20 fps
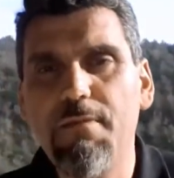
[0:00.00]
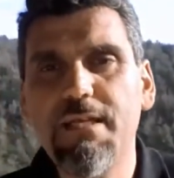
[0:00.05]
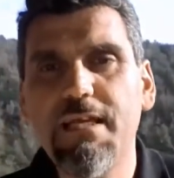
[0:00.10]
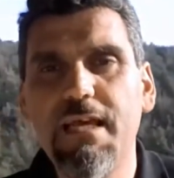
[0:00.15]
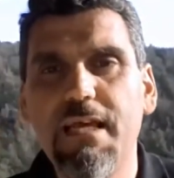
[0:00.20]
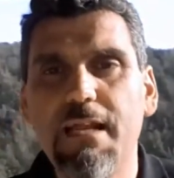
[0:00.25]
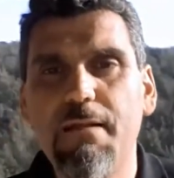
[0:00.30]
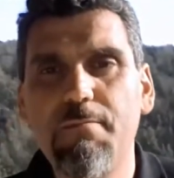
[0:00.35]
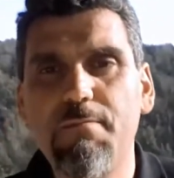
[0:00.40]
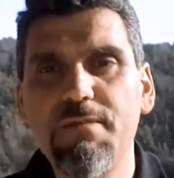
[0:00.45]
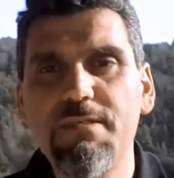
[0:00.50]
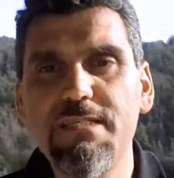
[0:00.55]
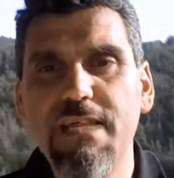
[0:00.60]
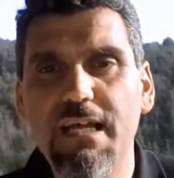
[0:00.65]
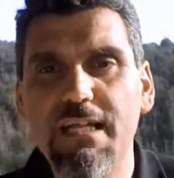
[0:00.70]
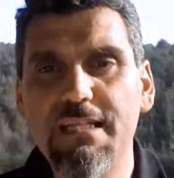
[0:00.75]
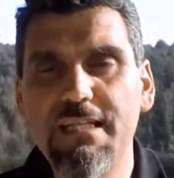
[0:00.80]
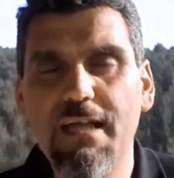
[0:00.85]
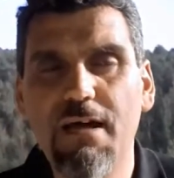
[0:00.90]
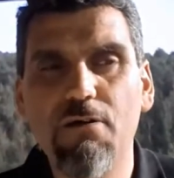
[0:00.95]
Perché
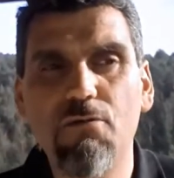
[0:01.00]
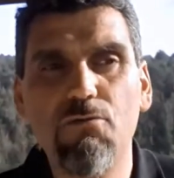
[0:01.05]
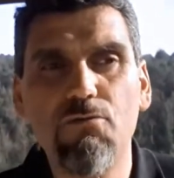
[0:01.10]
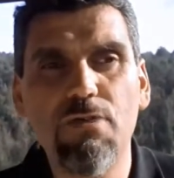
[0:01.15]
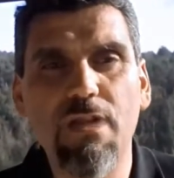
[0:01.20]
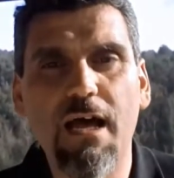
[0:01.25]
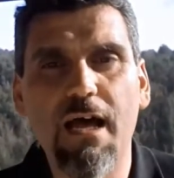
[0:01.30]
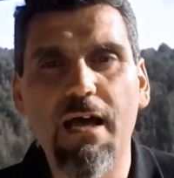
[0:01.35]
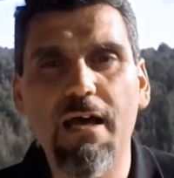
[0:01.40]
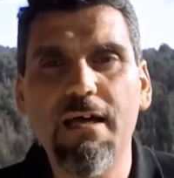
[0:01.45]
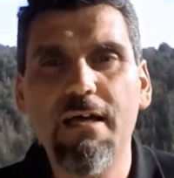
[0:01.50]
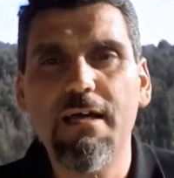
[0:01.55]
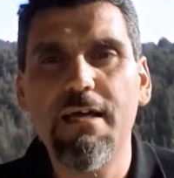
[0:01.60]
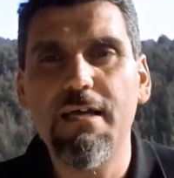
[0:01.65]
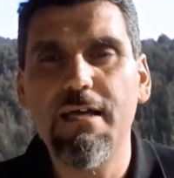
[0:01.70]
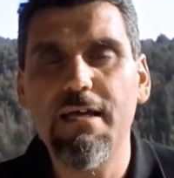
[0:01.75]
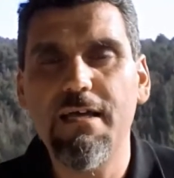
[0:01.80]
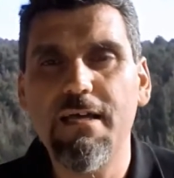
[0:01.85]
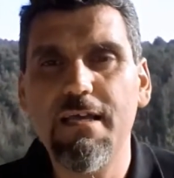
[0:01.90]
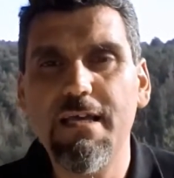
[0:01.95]
rappresenta una
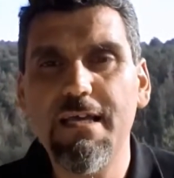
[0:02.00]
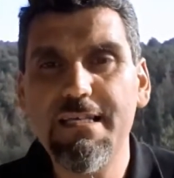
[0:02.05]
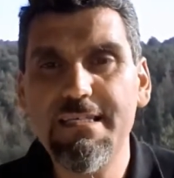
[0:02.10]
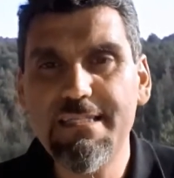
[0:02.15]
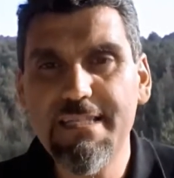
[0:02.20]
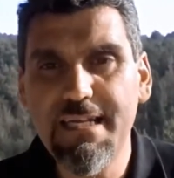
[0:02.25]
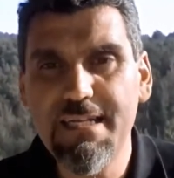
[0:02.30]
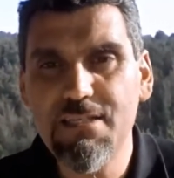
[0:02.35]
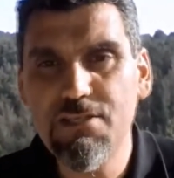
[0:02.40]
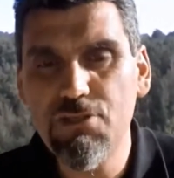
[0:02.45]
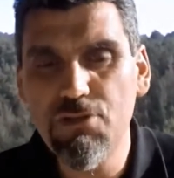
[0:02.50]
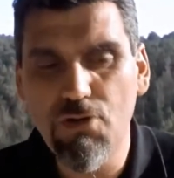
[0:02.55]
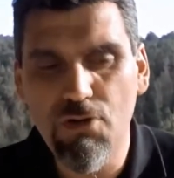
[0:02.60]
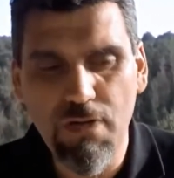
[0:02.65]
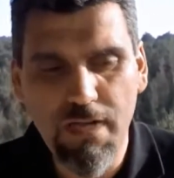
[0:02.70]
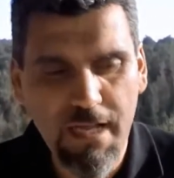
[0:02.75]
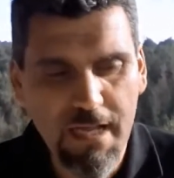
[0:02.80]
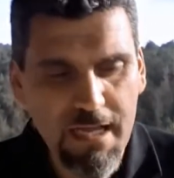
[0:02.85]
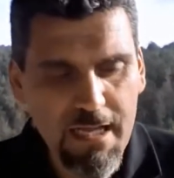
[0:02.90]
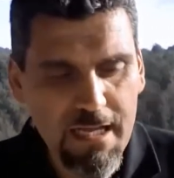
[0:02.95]
eh,
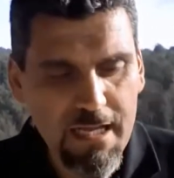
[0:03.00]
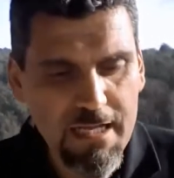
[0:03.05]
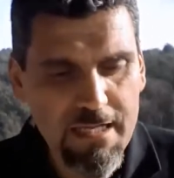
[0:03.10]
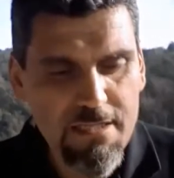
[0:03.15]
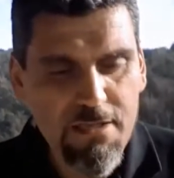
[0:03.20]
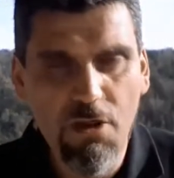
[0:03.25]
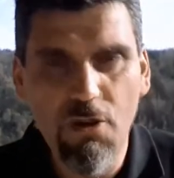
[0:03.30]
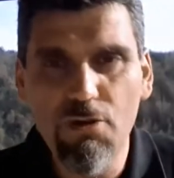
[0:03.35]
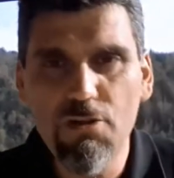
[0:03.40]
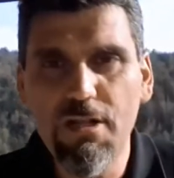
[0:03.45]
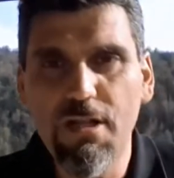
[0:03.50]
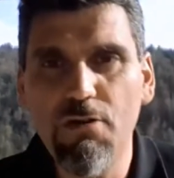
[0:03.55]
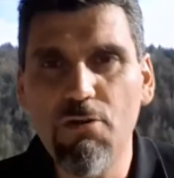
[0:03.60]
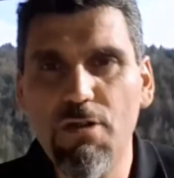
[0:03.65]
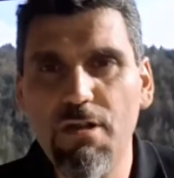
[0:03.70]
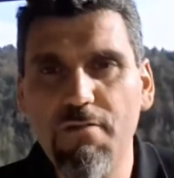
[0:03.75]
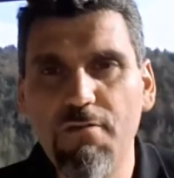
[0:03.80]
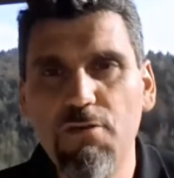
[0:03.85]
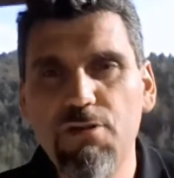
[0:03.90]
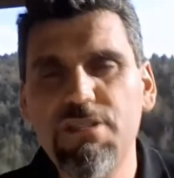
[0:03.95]
estrazione di olio
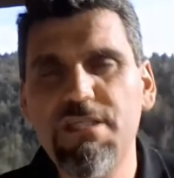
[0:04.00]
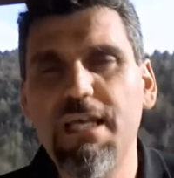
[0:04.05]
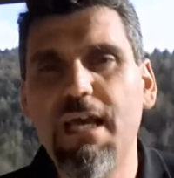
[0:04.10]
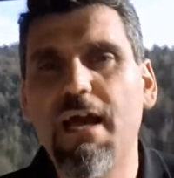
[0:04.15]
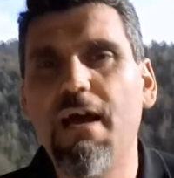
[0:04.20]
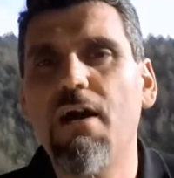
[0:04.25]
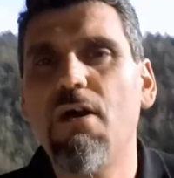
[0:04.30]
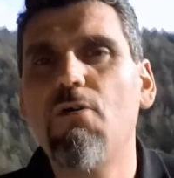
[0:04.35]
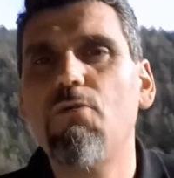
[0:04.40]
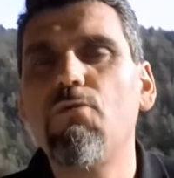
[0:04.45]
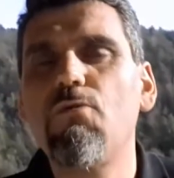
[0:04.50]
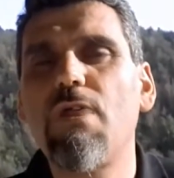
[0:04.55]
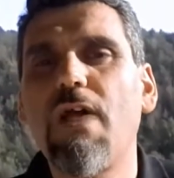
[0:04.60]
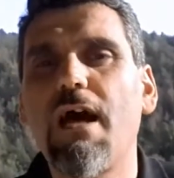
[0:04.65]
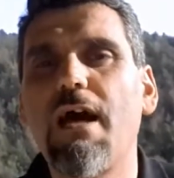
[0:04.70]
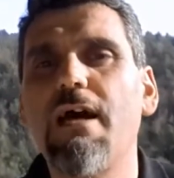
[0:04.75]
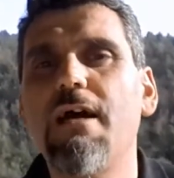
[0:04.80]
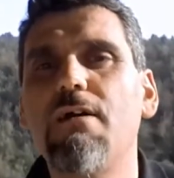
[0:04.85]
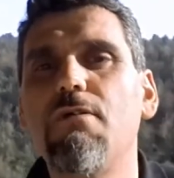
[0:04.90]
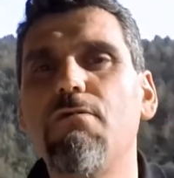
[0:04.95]
dall'oliva, ossia
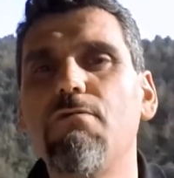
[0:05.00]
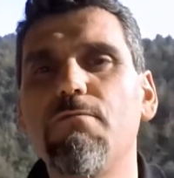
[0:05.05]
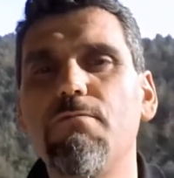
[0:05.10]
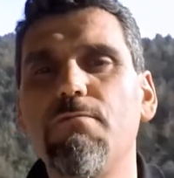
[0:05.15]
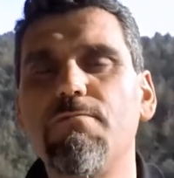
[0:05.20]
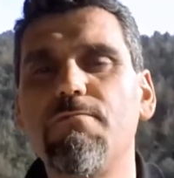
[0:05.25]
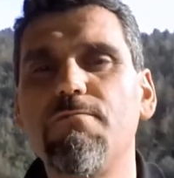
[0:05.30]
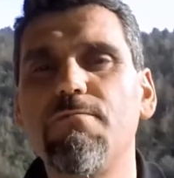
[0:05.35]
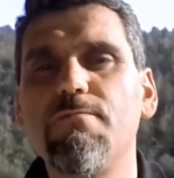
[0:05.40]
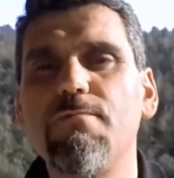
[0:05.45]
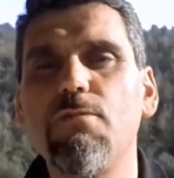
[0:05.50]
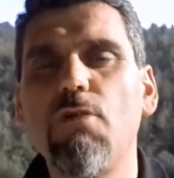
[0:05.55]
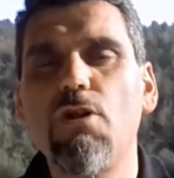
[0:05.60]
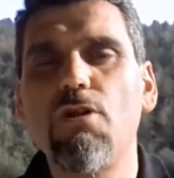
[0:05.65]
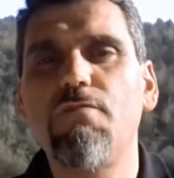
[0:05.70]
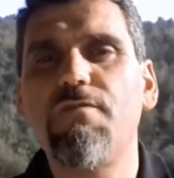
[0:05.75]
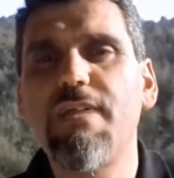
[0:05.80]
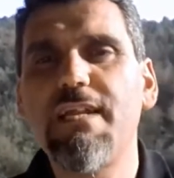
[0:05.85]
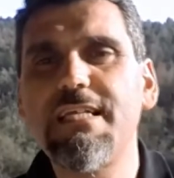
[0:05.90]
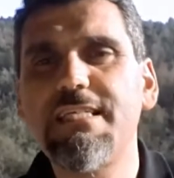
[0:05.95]
una, un,
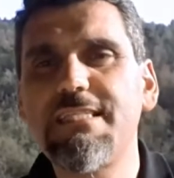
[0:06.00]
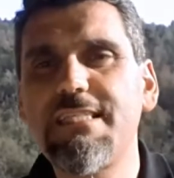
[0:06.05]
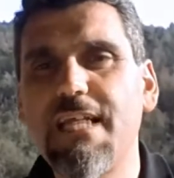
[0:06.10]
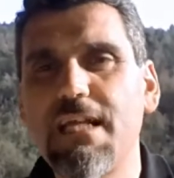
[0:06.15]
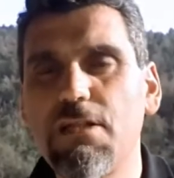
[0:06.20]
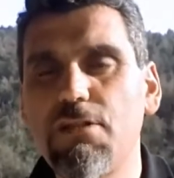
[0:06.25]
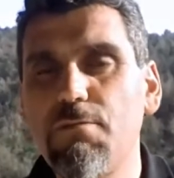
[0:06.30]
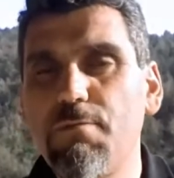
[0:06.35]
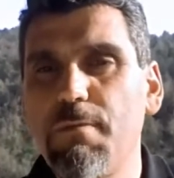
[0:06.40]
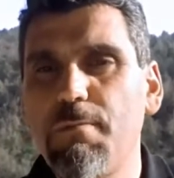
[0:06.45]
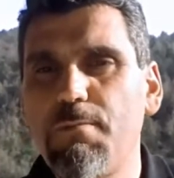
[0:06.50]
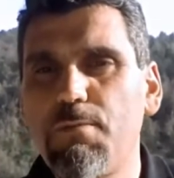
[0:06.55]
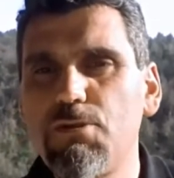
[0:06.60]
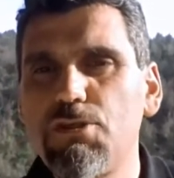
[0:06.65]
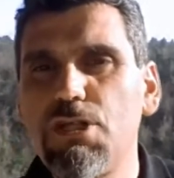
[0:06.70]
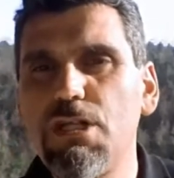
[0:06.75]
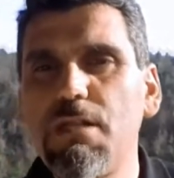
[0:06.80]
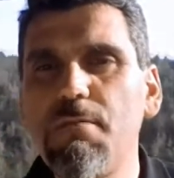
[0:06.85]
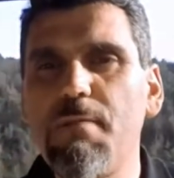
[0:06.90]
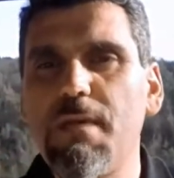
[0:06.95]
l'olio viene estratto per
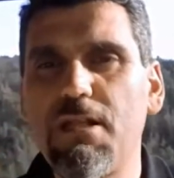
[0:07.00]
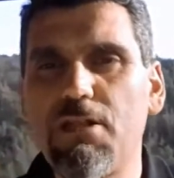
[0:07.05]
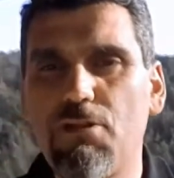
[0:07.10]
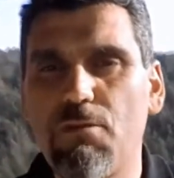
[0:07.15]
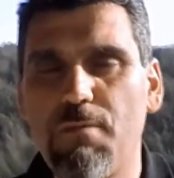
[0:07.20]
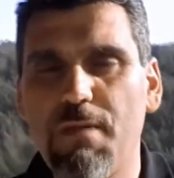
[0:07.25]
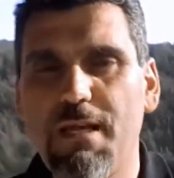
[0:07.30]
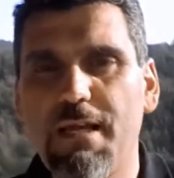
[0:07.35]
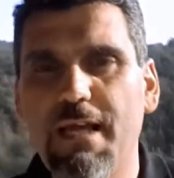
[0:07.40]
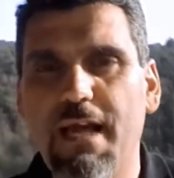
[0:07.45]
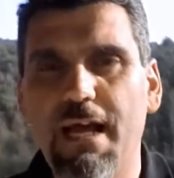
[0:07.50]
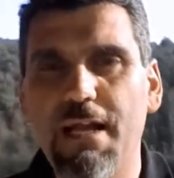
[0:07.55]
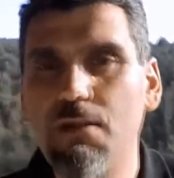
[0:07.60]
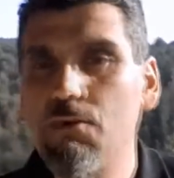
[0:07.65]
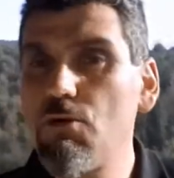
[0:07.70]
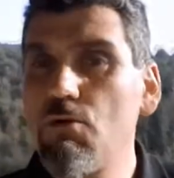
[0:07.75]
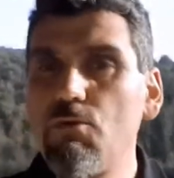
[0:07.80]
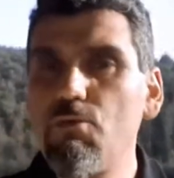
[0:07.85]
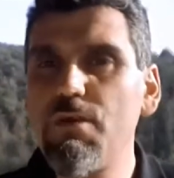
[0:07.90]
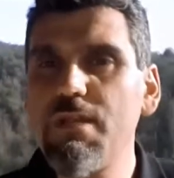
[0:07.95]
procedimento
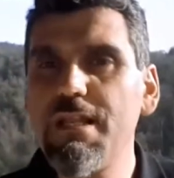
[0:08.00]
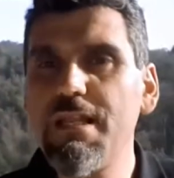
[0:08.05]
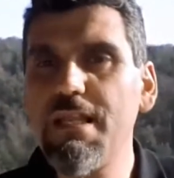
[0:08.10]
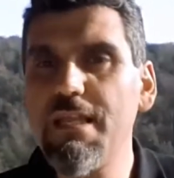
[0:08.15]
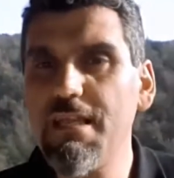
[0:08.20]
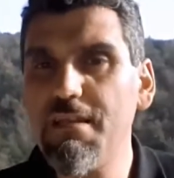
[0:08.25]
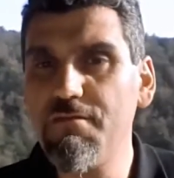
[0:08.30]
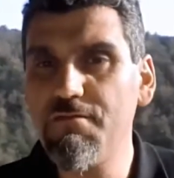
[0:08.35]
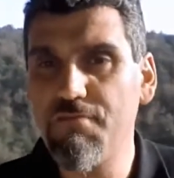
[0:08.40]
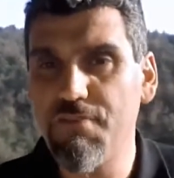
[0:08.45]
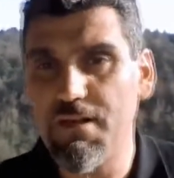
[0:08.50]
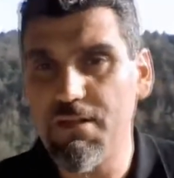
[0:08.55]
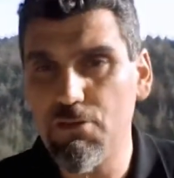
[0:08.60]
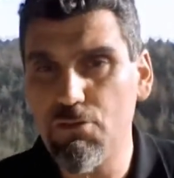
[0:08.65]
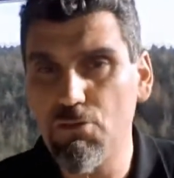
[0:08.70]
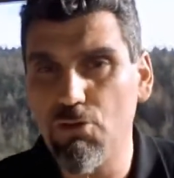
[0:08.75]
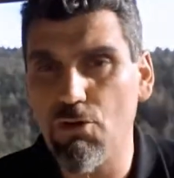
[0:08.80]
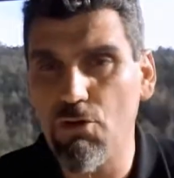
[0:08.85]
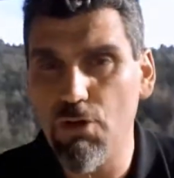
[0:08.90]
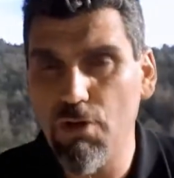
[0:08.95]
meccanico, quindi quindi
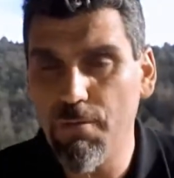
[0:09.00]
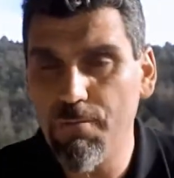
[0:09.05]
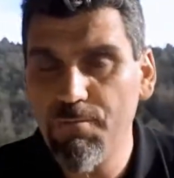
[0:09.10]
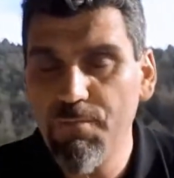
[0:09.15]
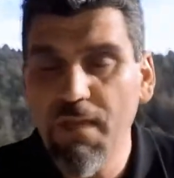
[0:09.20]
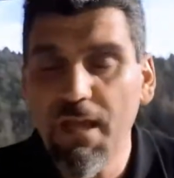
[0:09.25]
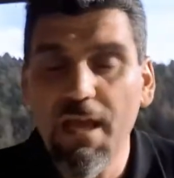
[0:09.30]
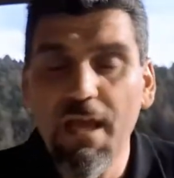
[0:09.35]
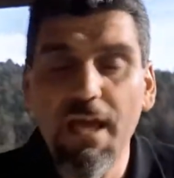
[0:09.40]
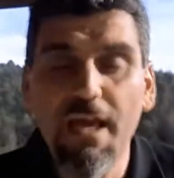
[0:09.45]
infrantoio